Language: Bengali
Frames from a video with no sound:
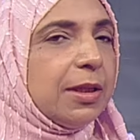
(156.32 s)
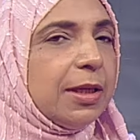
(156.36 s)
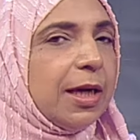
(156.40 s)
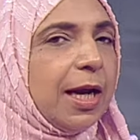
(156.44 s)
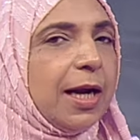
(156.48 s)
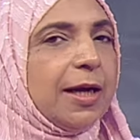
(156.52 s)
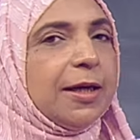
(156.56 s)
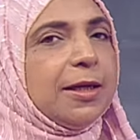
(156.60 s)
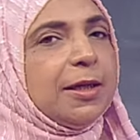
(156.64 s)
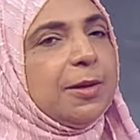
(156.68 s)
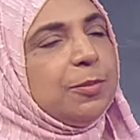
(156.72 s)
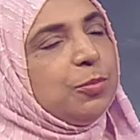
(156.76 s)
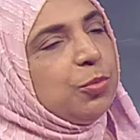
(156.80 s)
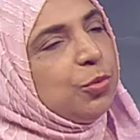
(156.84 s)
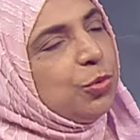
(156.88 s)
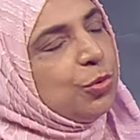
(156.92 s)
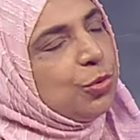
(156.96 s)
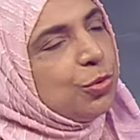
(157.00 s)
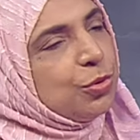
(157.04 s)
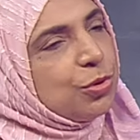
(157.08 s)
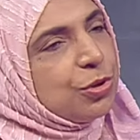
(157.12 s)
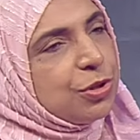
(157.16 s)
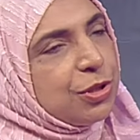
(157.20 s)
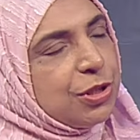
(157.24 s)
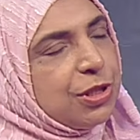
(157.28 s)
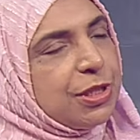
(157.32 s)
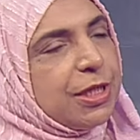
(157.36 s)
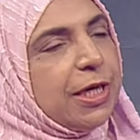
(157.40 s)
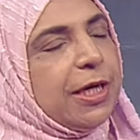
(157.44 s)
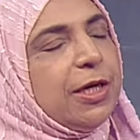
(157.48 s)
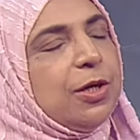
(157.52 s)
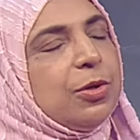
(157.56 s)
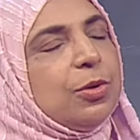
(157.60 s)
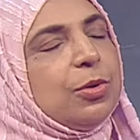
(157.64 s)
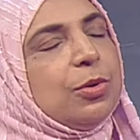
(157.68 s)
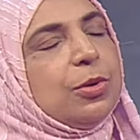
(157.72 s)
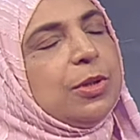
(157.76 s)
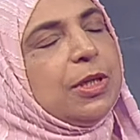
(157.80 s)
নারী পুরুষ
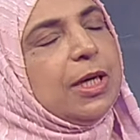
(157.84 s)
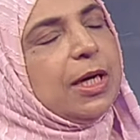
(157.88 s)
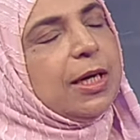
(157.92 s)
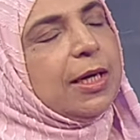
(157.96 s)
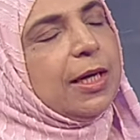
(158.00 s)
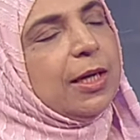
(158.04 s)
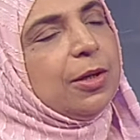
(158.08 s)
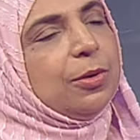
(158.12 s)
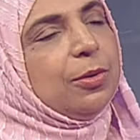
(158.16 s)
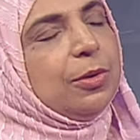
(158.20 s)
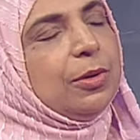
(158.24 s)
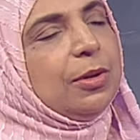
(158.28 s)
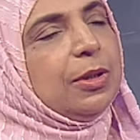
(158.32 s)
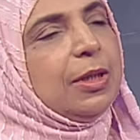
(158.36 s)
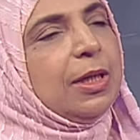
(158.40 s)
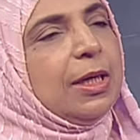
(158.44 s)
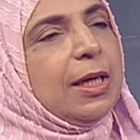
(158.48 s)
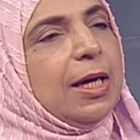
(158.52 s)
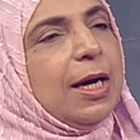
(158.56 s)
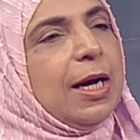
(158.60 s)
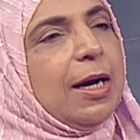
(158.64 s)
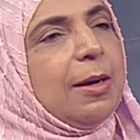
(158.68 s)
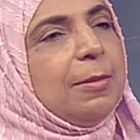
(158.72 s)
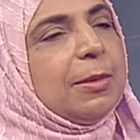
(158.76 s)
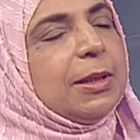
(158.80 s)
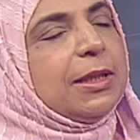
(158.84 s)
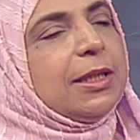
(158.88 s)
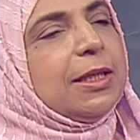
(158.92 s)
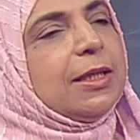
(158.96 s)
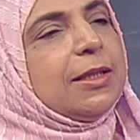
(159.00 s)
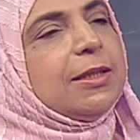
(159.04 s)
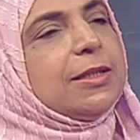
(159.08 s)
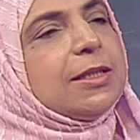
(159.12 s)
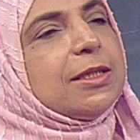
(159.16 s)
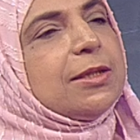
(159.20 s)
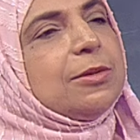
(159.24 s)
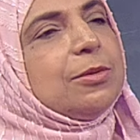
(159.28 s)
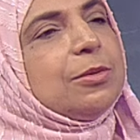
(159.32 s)
যেই হই না কেন আমাদের
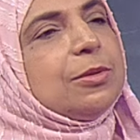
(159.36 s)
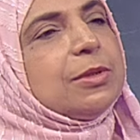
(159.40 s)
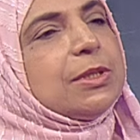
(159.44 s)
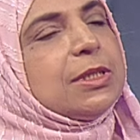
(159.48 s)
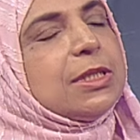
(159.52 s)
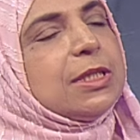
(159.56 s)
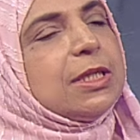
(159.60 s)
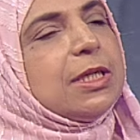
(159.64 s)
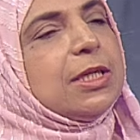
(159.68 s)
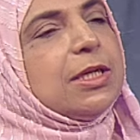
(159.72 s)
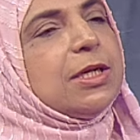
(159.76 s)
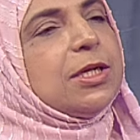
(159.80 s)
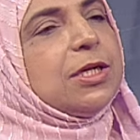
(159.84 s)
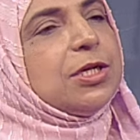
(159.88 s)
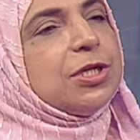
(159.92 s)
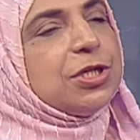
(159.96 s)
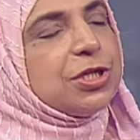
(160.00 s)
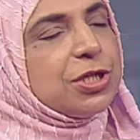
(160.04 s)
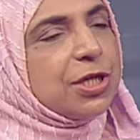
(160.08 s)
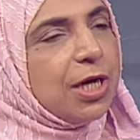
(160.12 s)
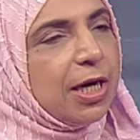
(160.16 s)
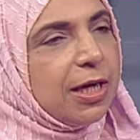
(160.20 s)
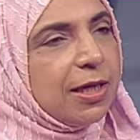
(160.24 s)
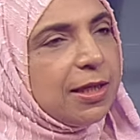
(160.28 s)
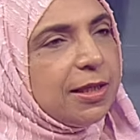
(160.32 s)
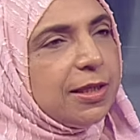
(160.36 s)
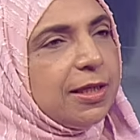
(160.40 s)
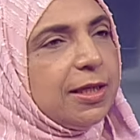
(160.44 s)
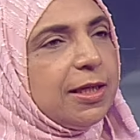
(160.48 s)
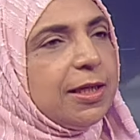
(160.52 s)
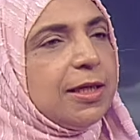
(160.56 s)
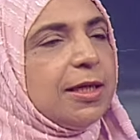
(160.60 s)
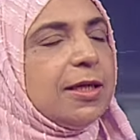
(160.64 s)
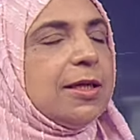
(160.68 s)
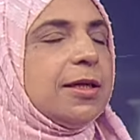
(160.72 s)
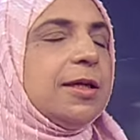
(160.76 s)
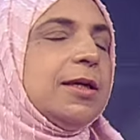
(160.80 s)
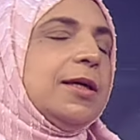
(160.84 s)
যে হচ্ছে
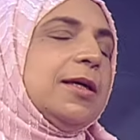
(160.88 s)
শারীরিক